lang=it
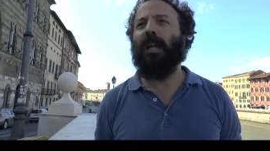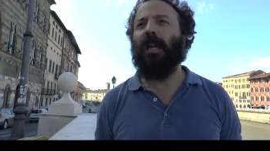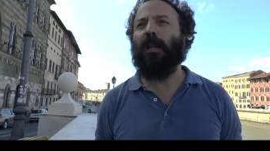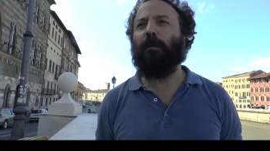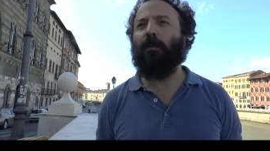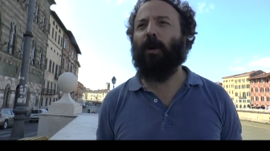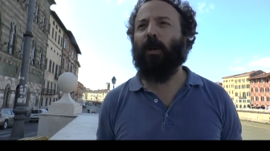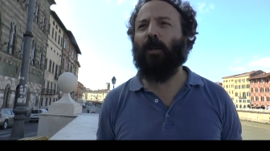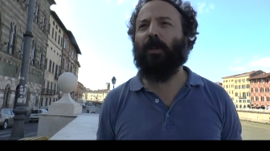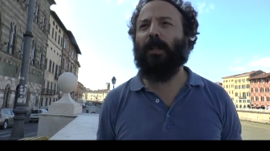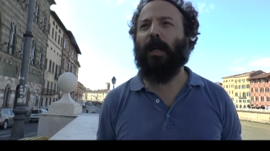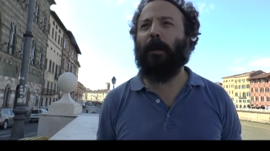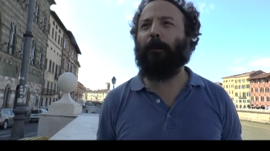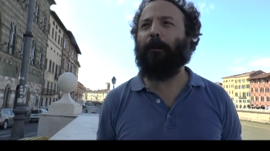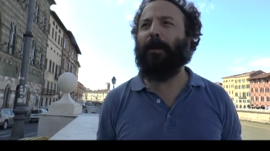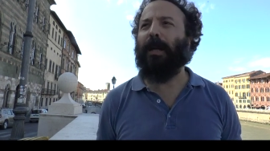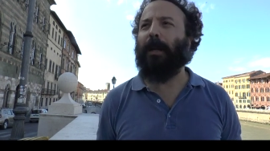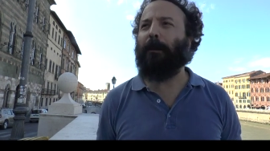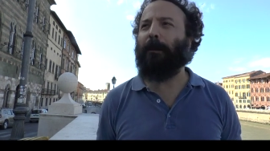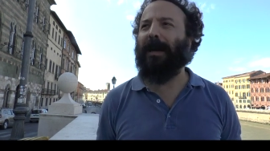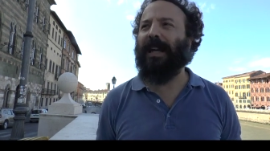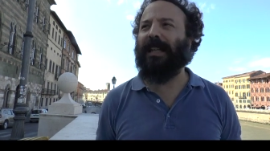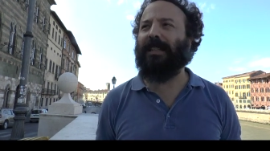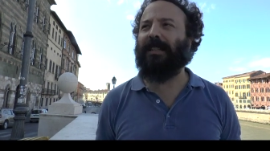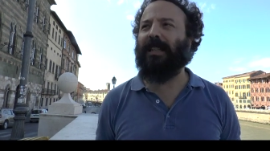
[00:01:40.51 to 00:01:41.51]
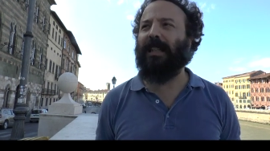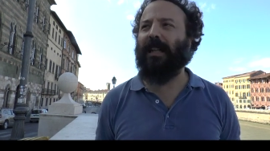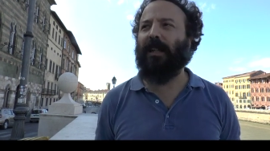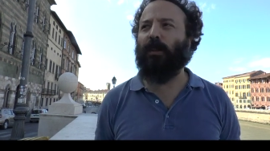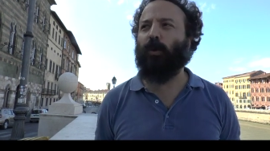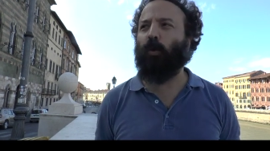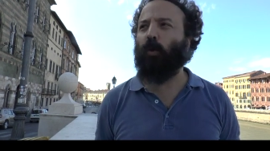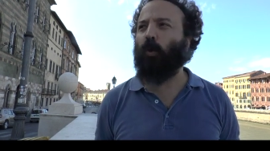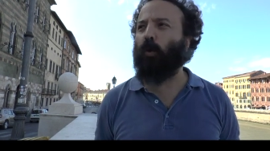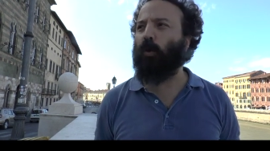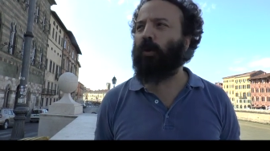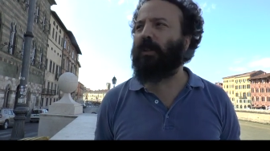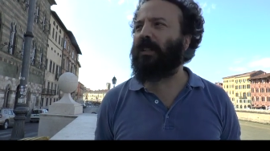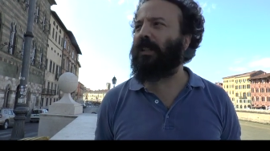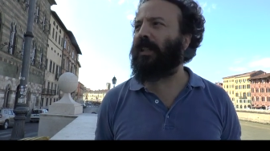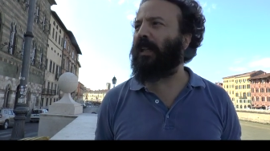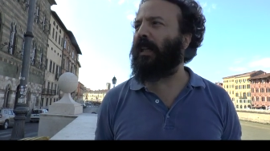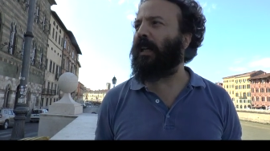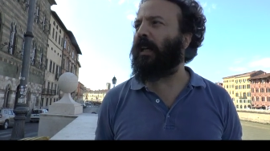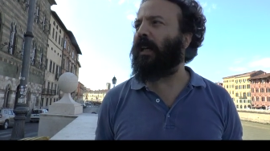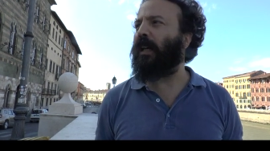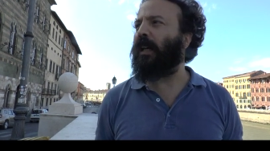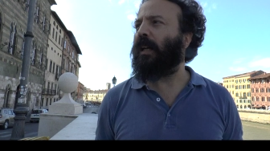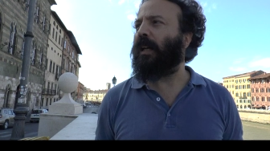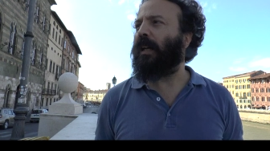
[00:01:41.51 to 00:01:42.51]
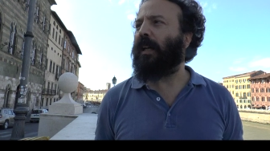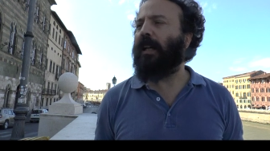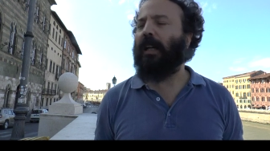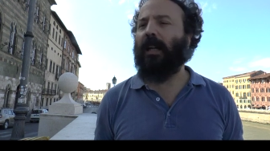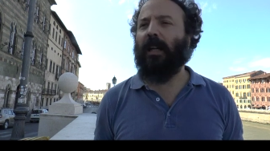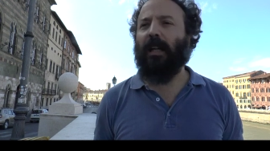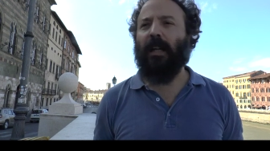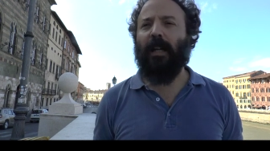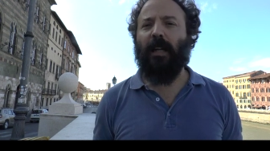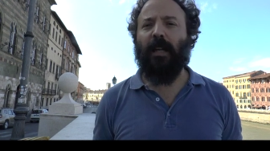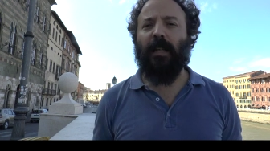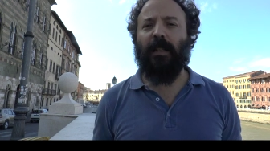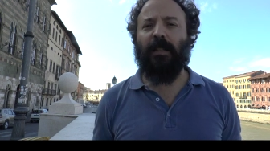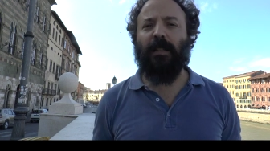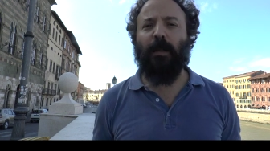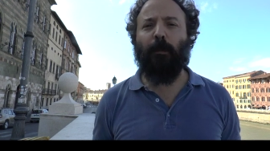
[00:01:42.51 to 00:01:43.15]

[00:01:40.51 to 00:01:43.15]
in modo da permettere a tutti eh,